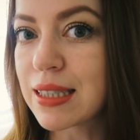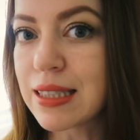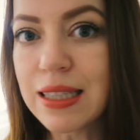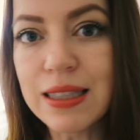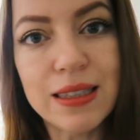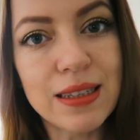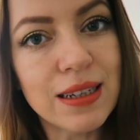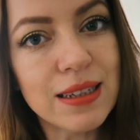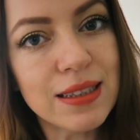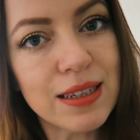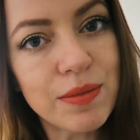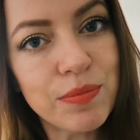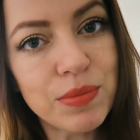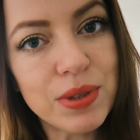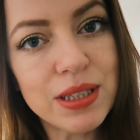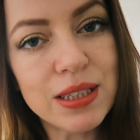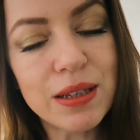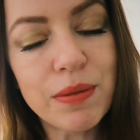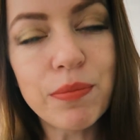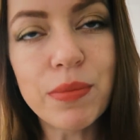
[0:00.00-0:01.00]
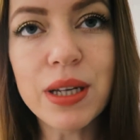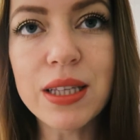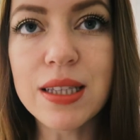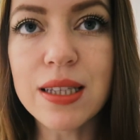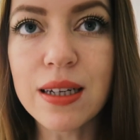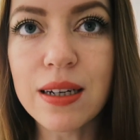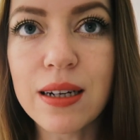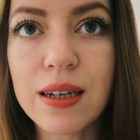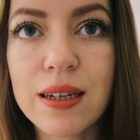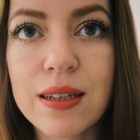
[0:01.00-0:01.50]
seht ihr das ein bisschen
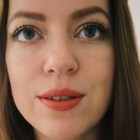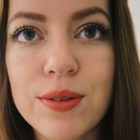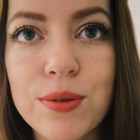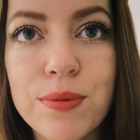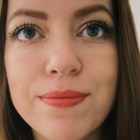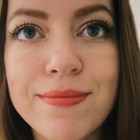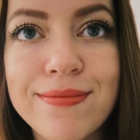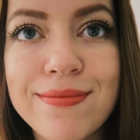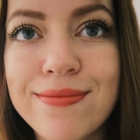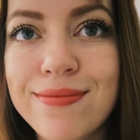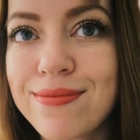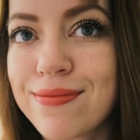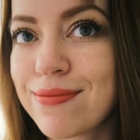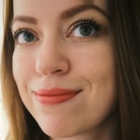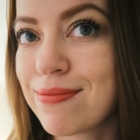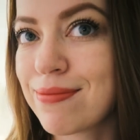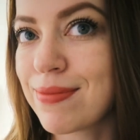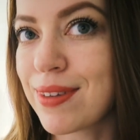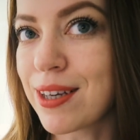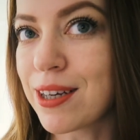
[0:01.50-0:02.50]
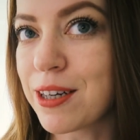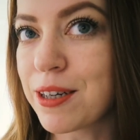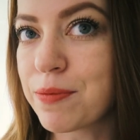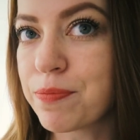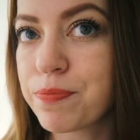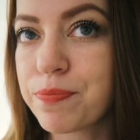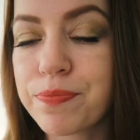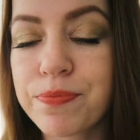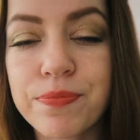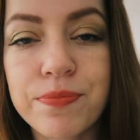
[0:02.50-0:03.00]
besser. Also, ja.
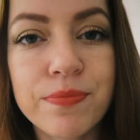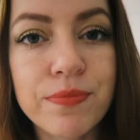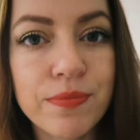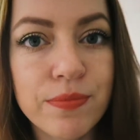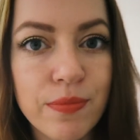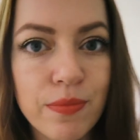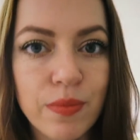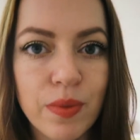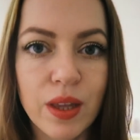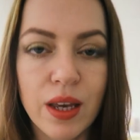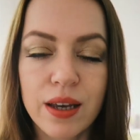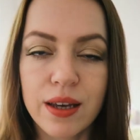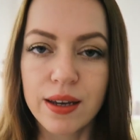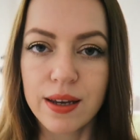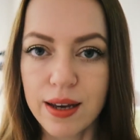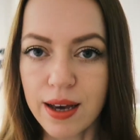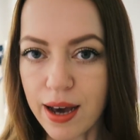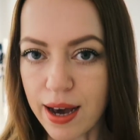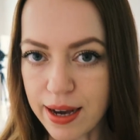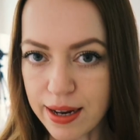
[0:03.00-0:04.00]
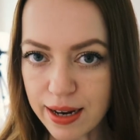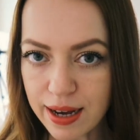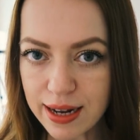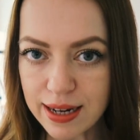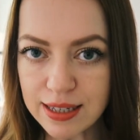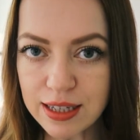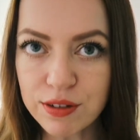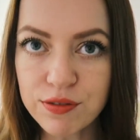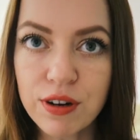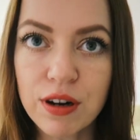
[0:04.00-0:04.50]
Ein
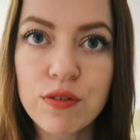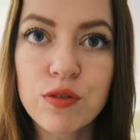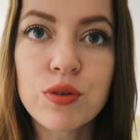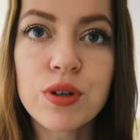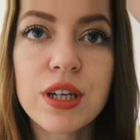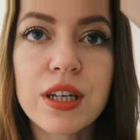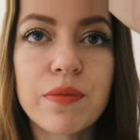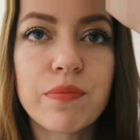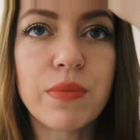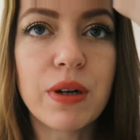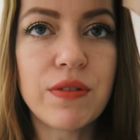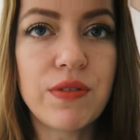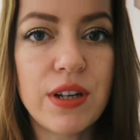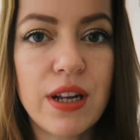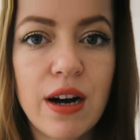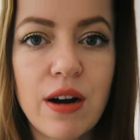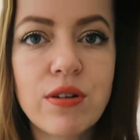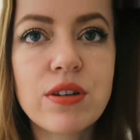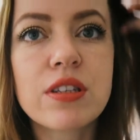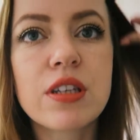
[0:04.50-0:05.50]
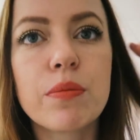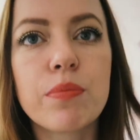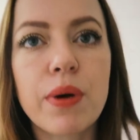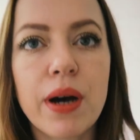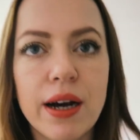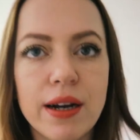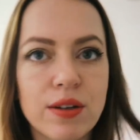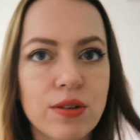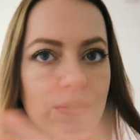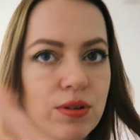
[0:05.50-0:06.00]
alter Favorit mal wieder
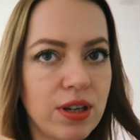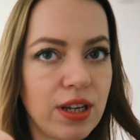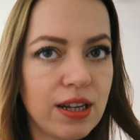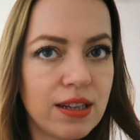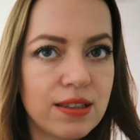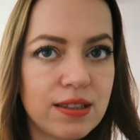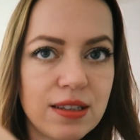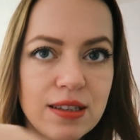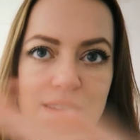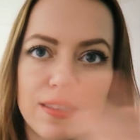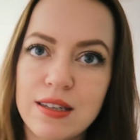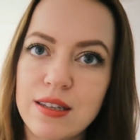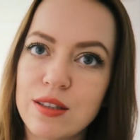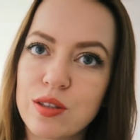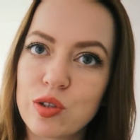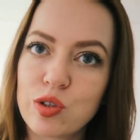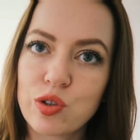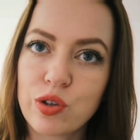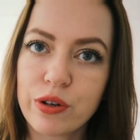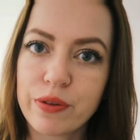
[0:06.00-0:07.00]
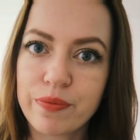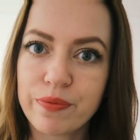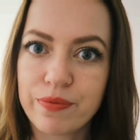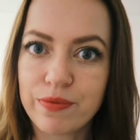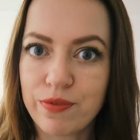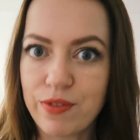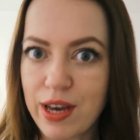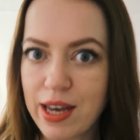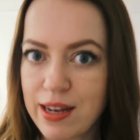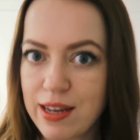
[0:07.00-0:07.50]
ausgepackt. Und jetzt, ihr seht es schon,
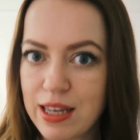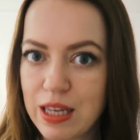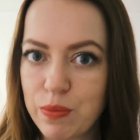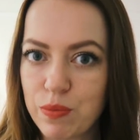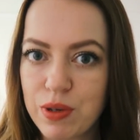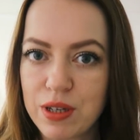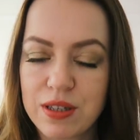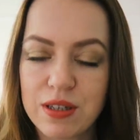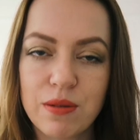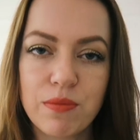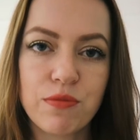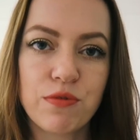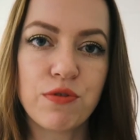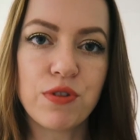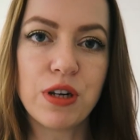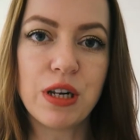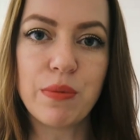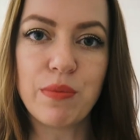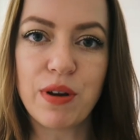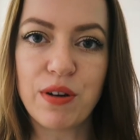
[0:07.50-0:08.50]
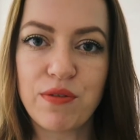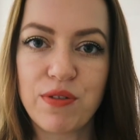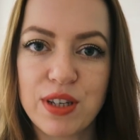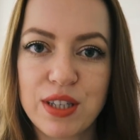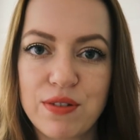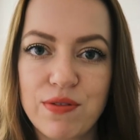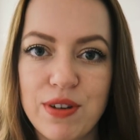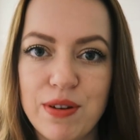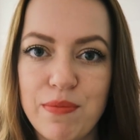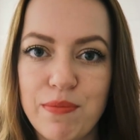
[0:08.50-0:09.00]
werde ich mich dem Film etwas